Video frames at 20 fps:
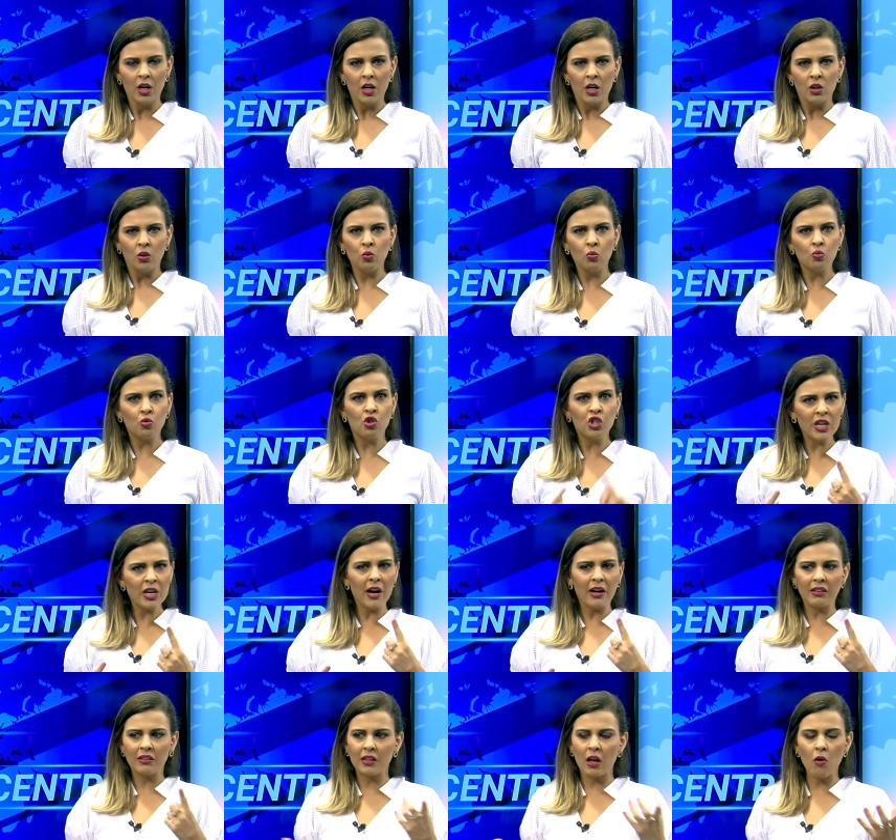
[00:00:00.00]
Num dia,
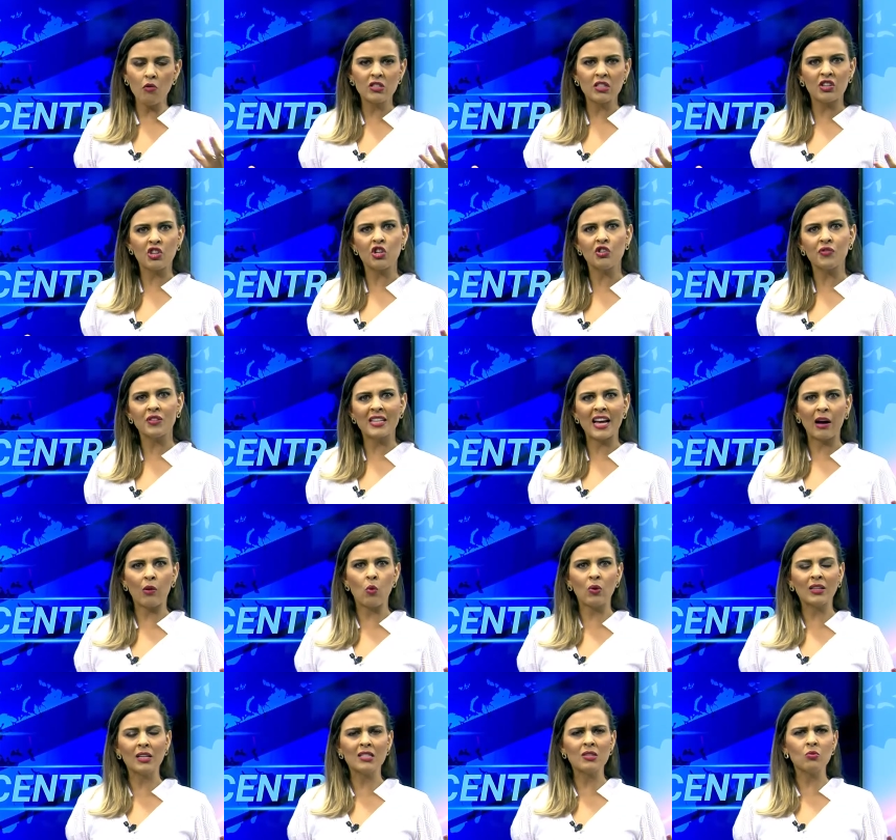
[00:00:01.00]
então, se a gente fizer a
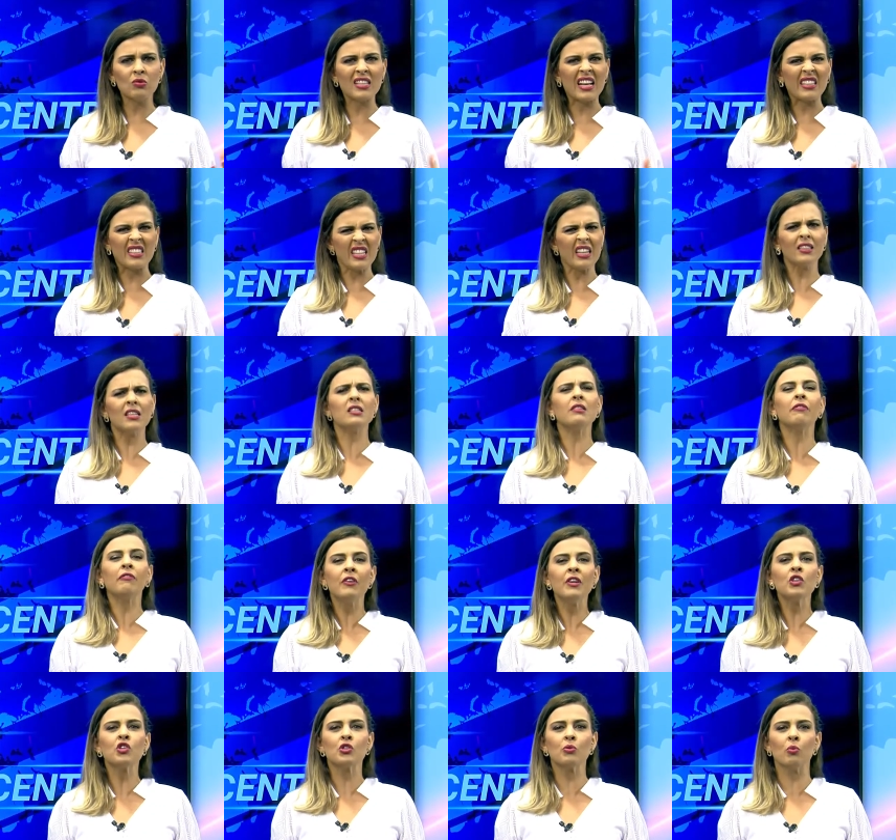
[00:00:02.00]
conta, são
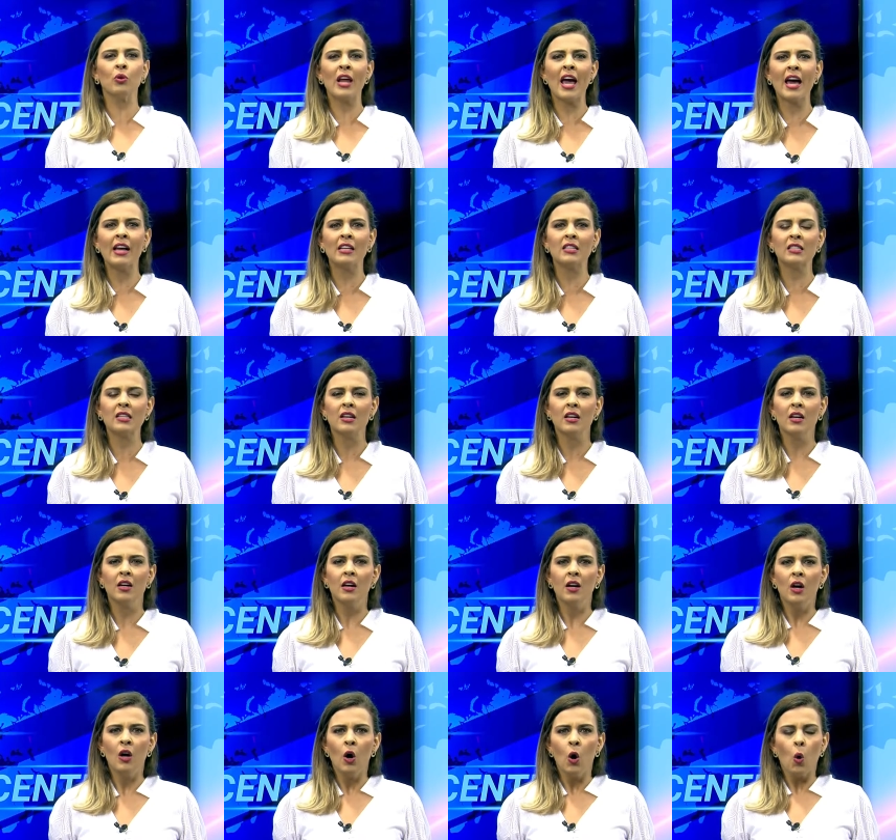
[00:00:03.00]
720 mulheres.
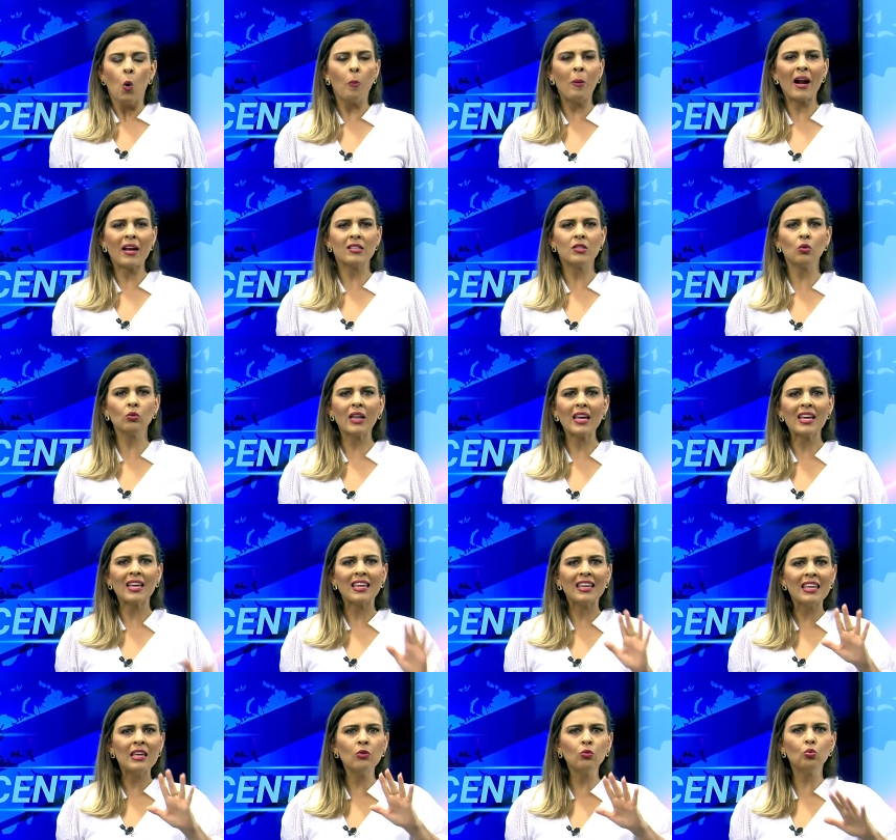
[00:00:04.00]
O Brasil está em
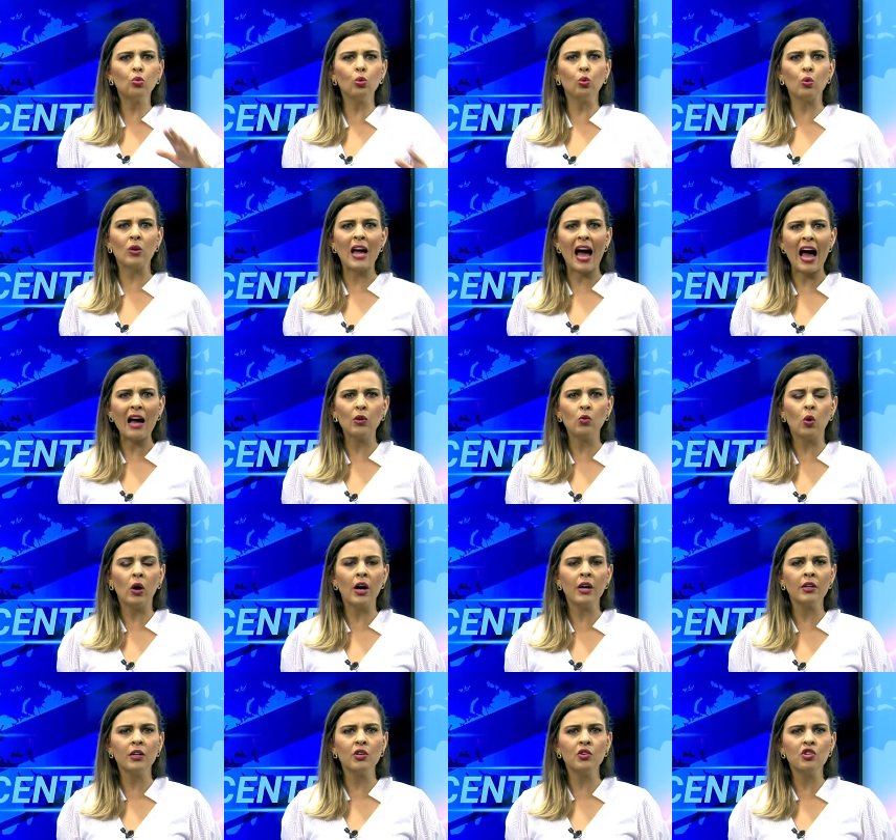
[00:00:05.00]
quinto lugar no
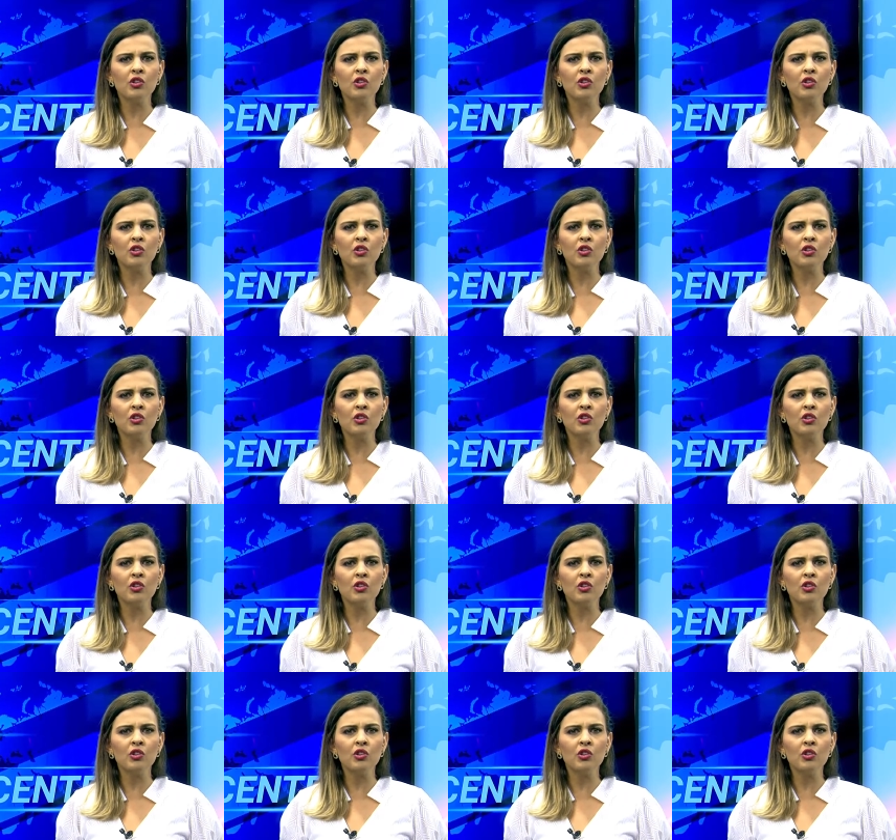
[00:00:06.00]
ranking de